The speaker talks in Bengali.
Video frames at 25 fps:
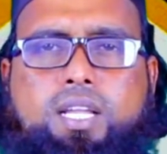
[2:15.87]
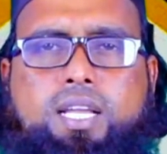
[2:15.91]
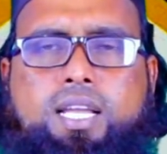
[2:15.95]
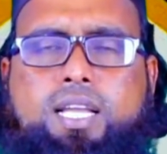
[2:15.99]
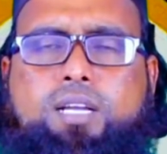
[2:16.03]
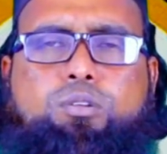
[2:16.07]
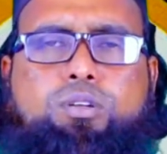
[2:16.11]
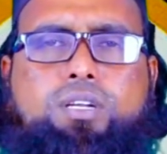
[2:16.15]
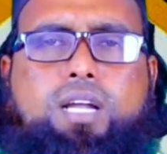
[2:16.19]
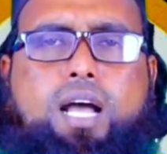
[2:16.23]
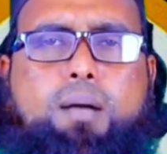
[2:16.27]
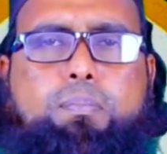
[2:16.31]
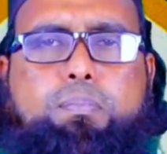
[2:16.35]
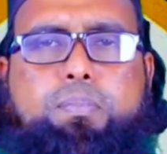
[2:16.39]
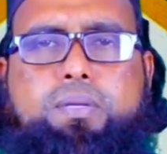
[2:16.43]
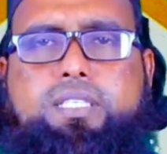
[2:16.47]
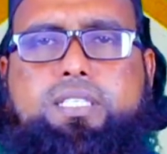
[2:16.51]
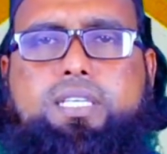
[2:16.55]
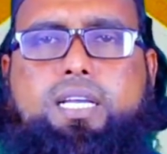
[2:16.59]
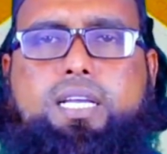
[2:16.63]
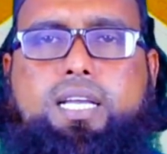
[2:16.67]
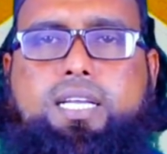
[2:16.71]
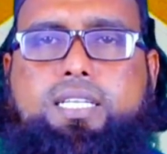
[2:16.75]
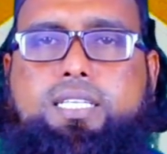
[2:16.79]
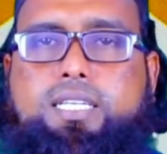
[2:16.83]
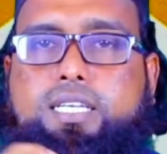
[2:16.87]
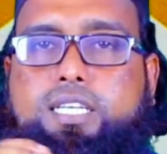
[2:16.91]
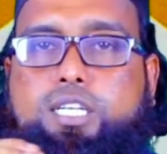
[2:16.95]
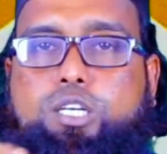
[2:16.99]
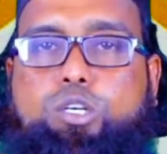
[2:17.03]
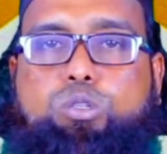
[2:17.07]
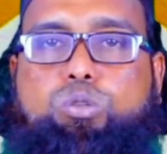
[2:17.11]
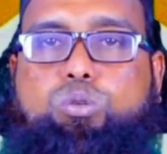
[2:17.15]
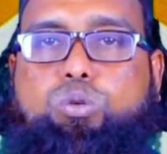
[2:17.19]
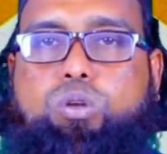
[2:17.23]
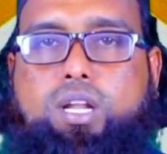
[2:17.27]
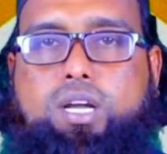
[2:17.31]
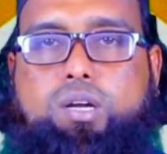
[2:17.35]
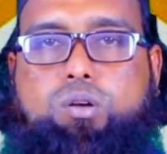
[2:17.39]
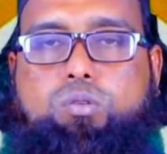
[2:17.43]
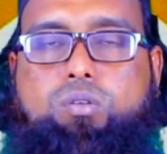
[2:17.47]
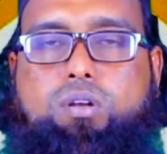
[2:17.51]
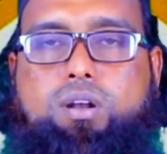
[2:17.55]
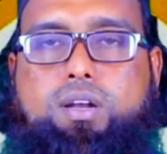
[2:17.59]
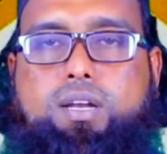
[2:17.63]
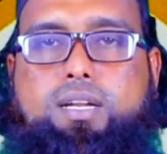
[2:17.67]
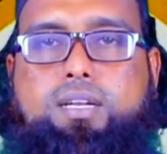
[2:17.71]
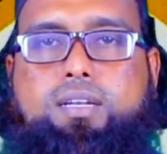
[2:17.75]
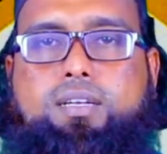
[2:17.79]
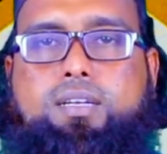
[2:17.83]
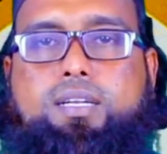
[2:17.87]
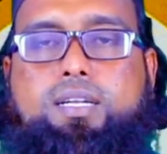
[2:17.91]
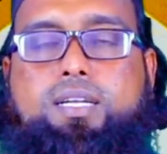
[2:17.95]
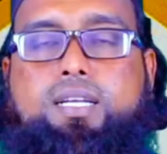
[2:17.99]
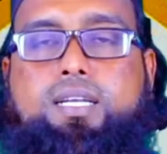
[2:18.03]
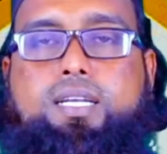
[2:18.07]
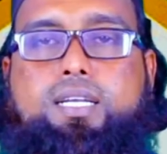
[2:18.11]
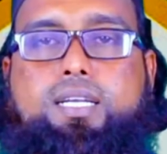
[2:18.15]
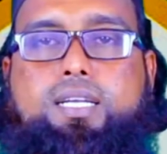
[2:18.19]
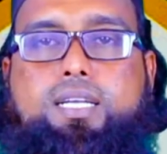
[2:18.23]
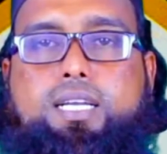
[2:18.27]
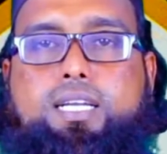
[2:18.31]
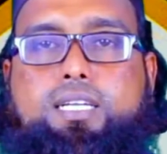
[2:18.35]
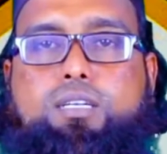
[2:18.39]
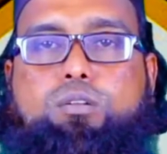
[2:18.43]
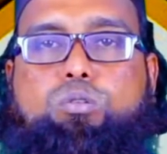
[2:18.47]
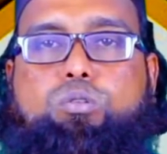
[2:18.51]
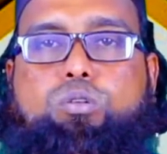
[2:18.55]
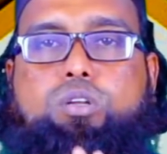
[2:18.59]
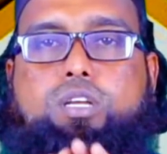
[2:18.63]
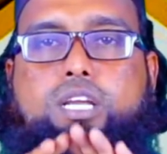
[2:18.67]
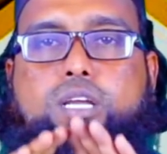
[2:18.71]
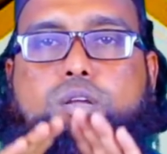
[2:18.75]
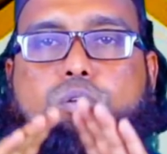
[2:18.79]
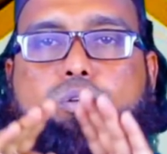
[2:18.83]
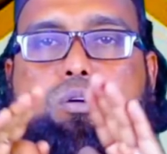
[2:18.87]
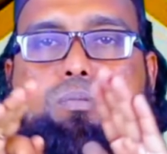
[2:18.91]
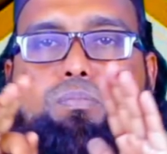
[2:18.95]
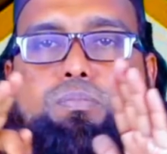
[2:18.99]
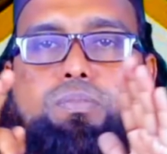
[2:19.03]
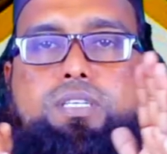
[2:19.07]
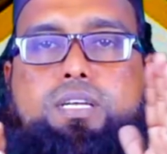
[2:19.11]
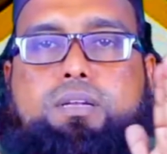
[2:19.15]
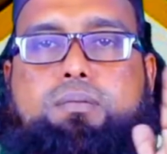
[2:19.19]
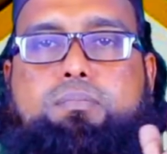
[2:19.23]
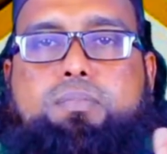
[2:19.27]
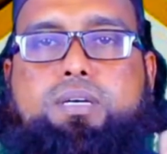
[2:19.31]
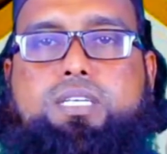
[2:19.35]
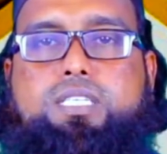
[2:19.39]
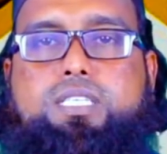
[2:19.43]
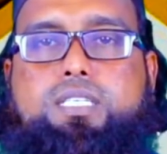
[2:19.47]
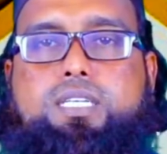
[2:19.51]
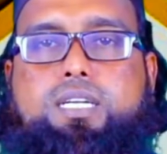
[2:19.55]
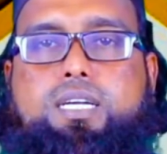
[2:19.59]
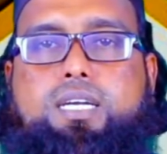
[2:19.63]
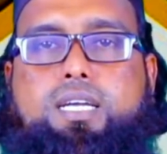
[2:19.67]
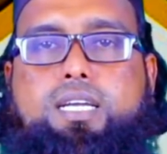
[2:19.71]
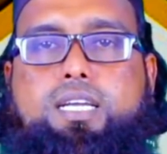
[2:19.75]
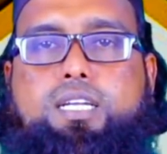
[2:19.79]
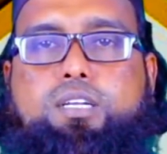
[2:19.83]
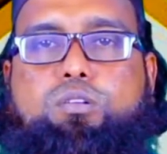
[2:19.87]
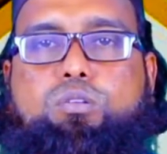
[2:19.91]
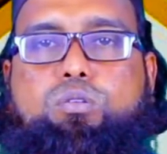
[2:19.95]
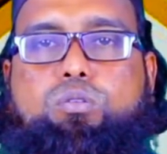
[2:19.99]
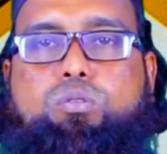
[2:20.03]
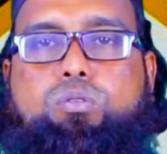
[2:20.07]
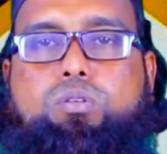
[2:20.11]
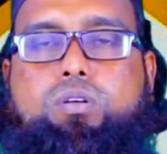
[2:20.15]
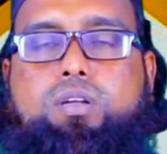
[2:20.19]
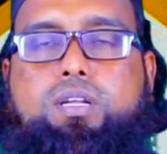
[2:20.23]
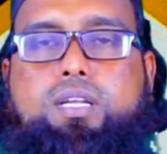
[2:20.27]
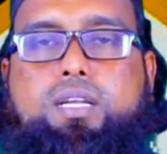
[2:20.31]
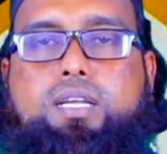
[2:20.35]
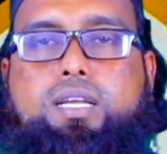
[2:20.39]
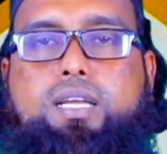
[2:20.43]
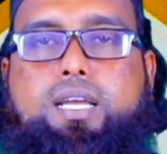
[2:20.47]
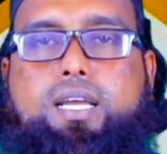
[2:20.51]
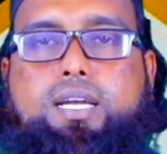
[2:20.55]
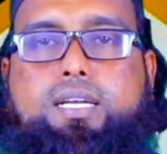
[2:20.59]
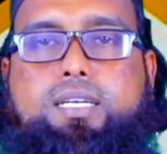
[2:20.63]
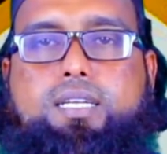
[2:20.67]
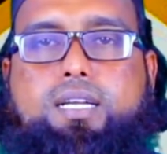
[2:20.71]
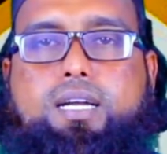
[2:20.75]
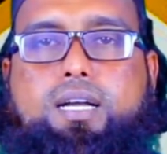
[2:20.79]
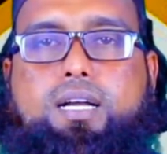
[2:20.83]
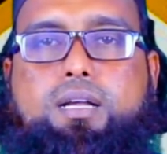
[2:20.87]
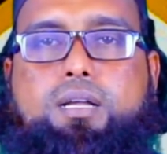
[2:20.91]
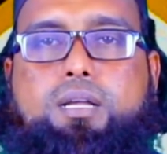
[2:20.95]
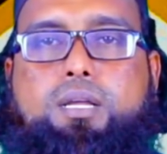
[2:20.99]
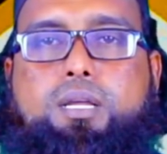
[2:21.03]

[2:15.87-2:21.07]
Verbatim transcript: এখন আপনি যে এই যে নিয়তগুলা করলেন এটা হলো এই রমজান মাসটা এটা হলো একটা